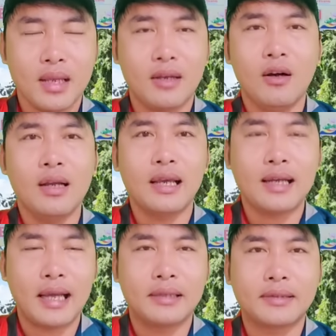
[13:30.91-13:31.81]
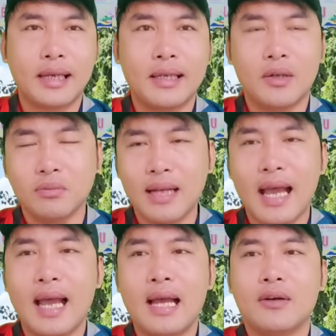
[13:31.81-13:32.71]
thì có lẽ rằng thầy cũng
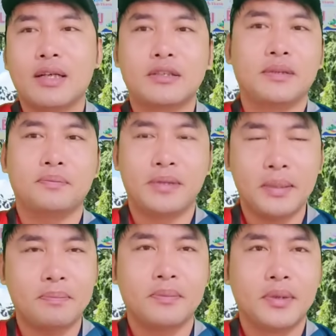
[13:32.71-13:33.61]
đã gọi là sắp xếp